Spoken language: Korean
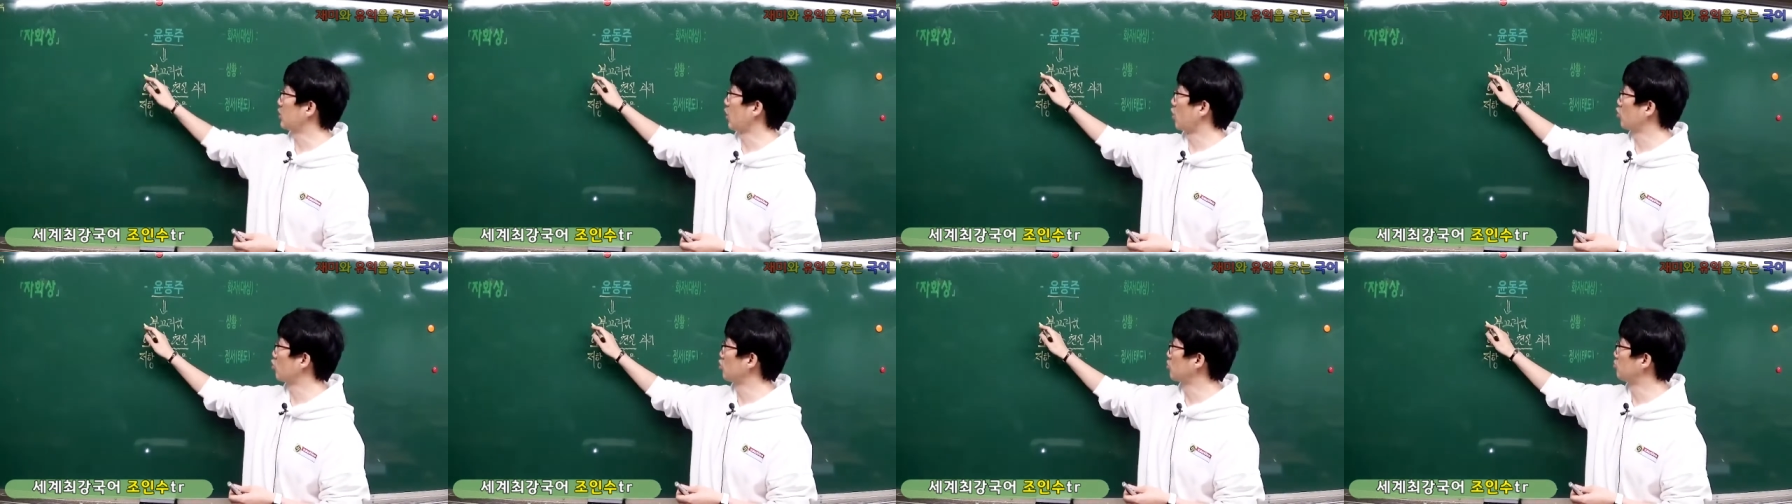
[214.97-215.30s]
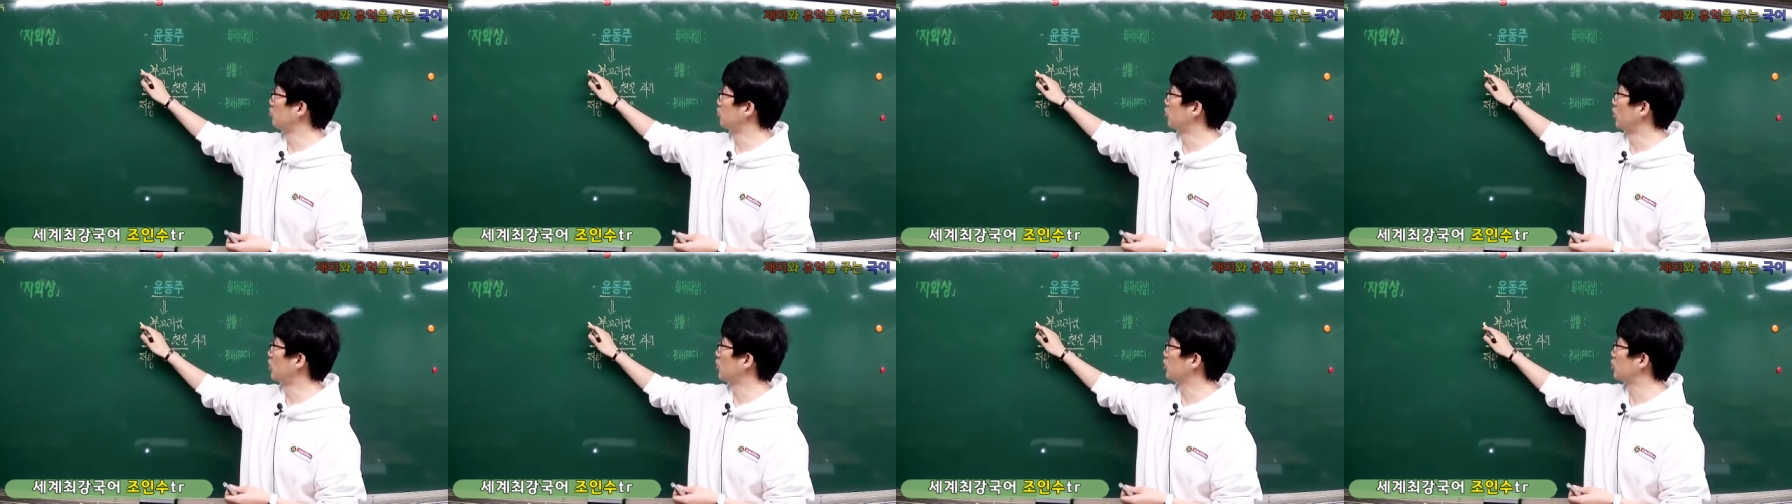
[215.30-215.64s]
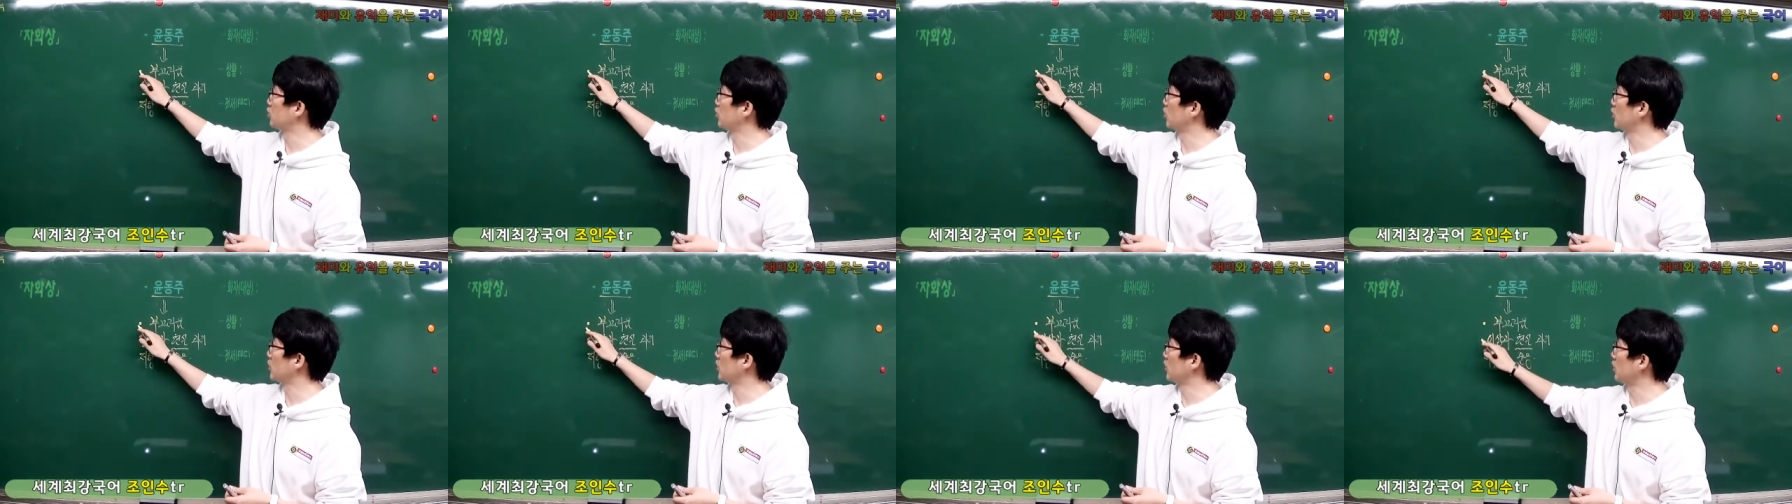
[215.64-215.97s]
결국
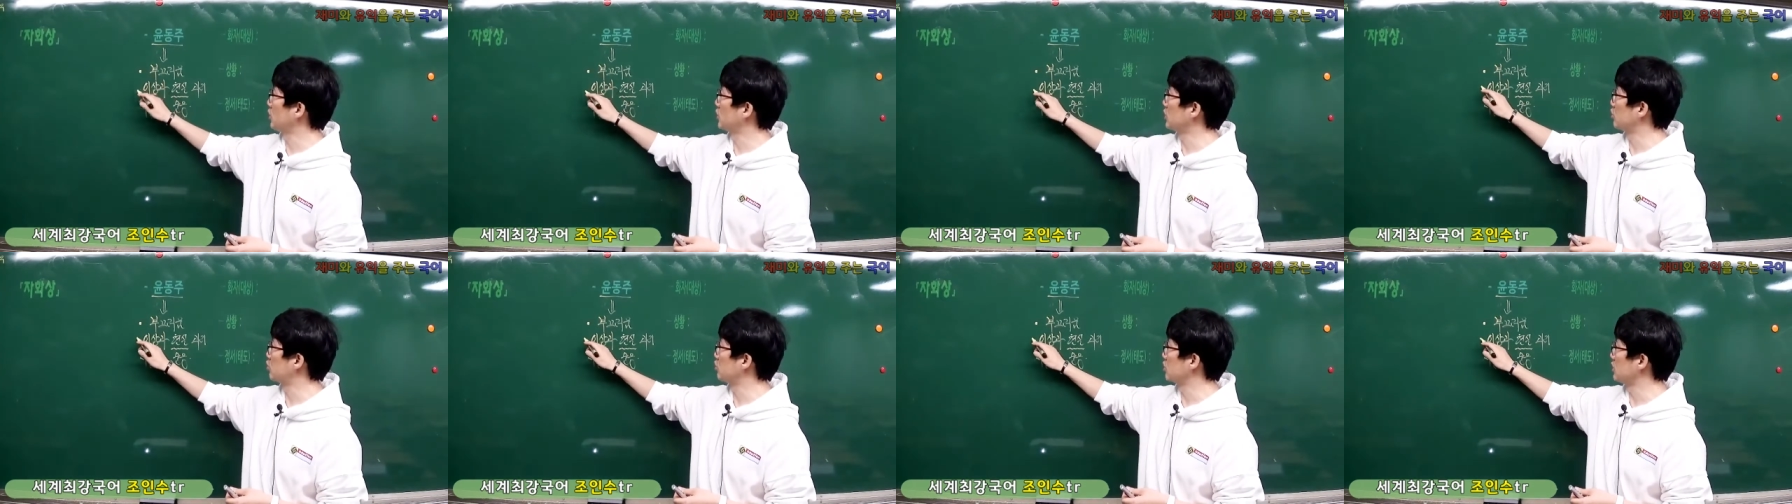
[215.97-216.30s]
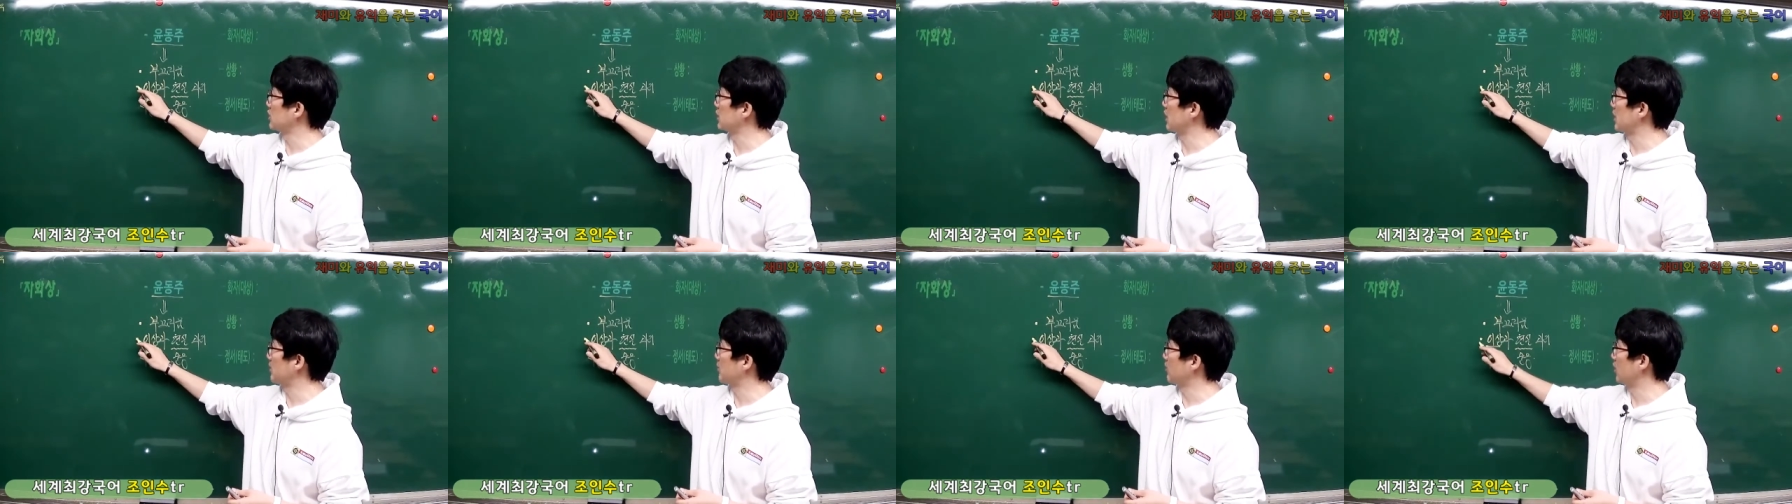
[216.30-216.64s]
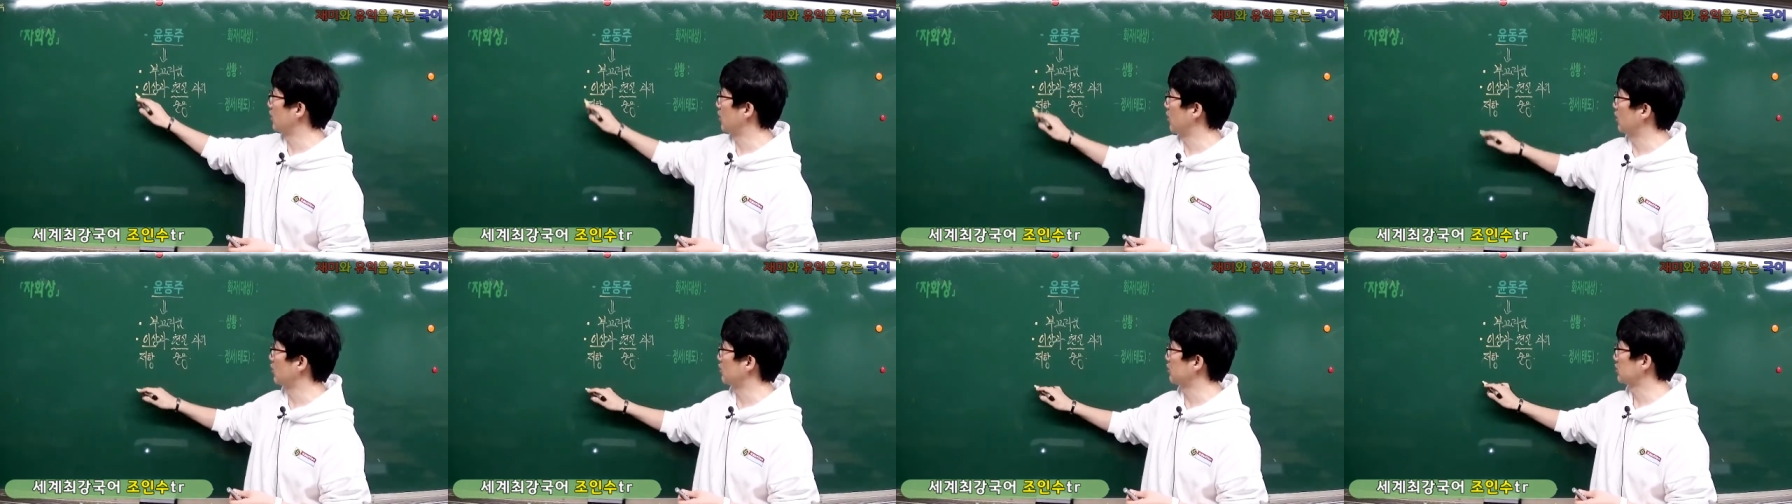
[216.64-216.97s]
무엇으로 이어질 수
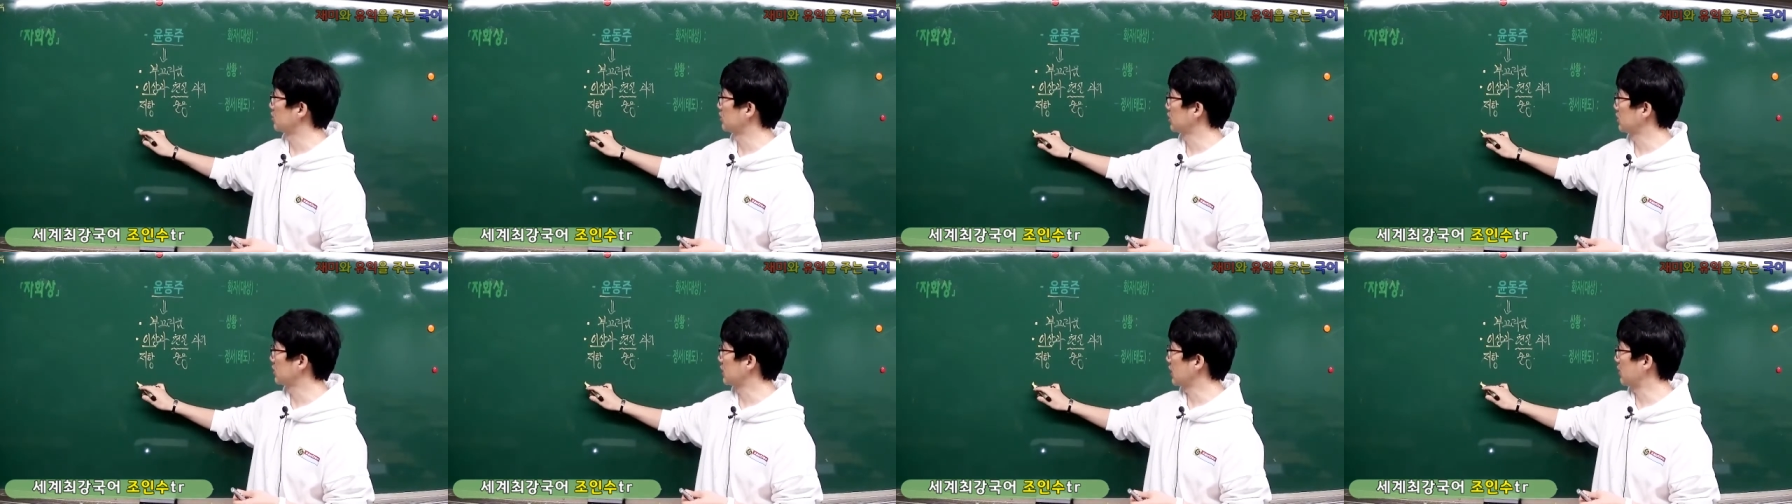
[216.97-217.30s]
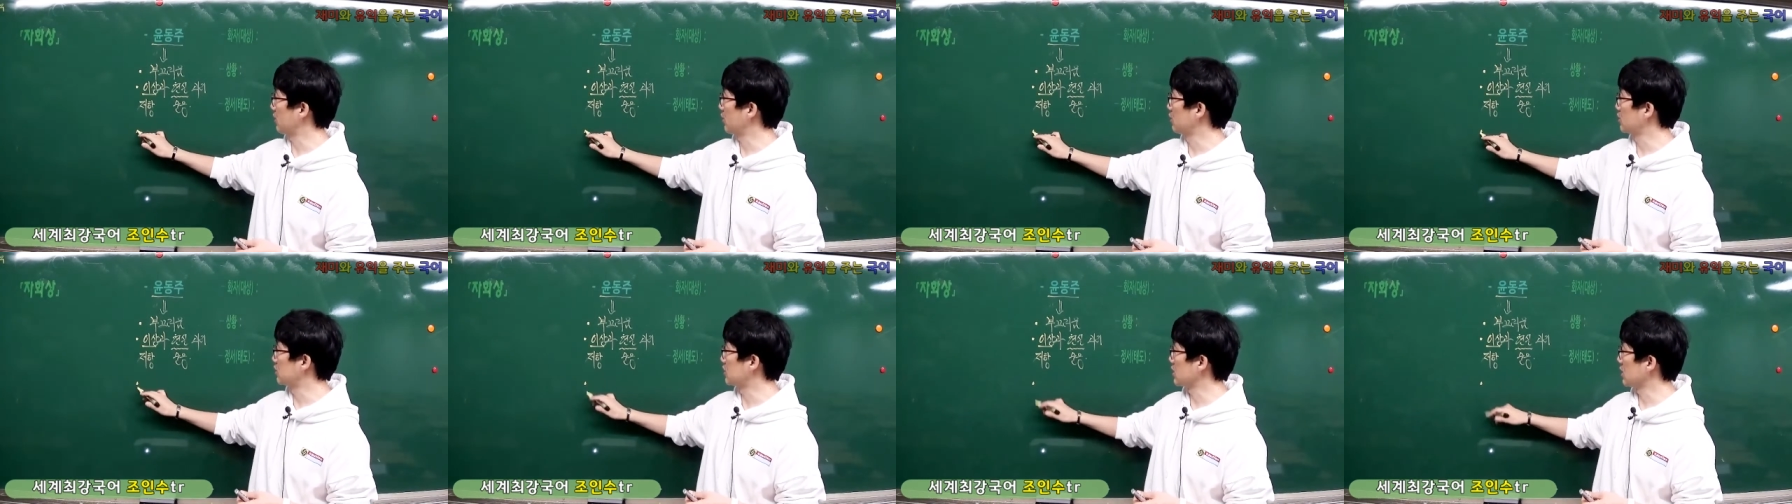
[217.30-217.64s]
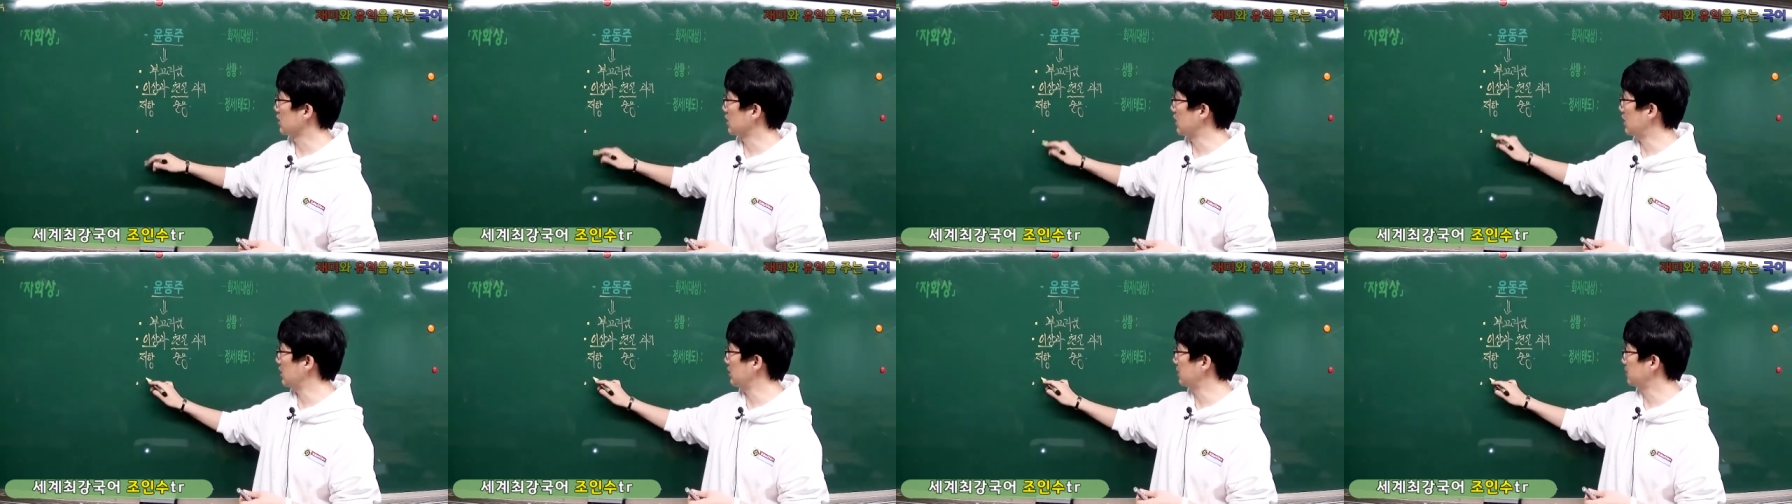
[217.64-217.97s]
있냐면 세
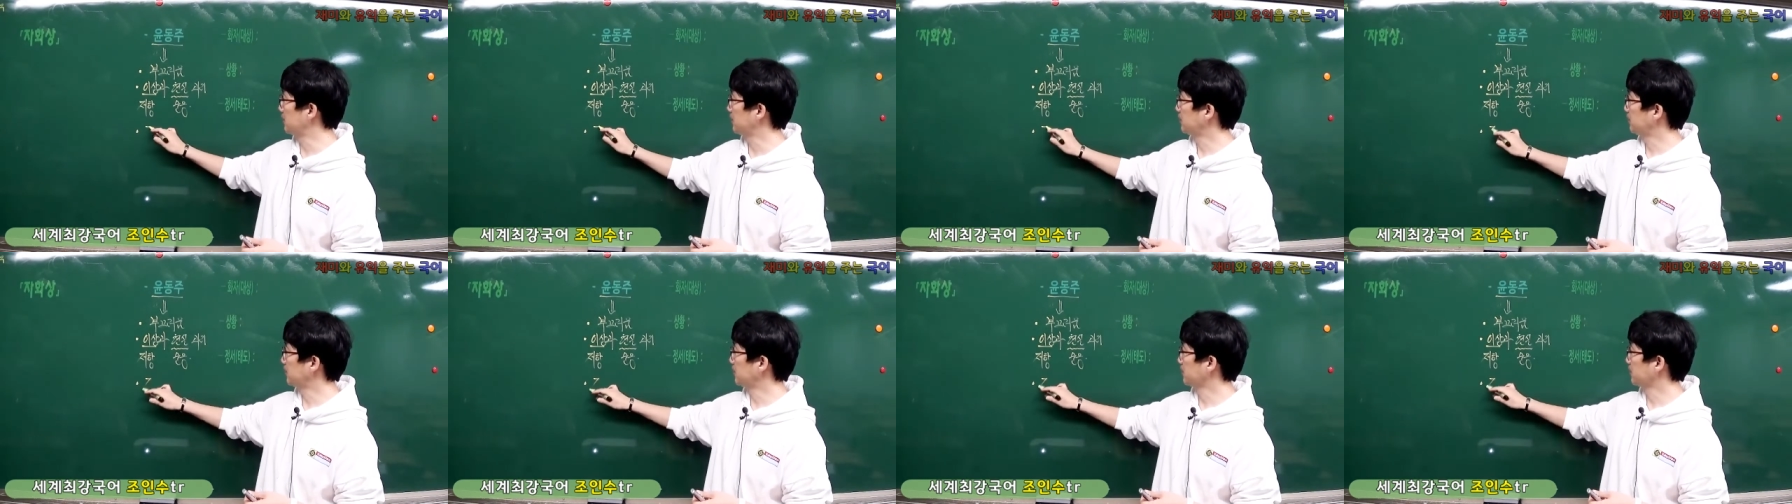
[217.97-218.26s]
번째가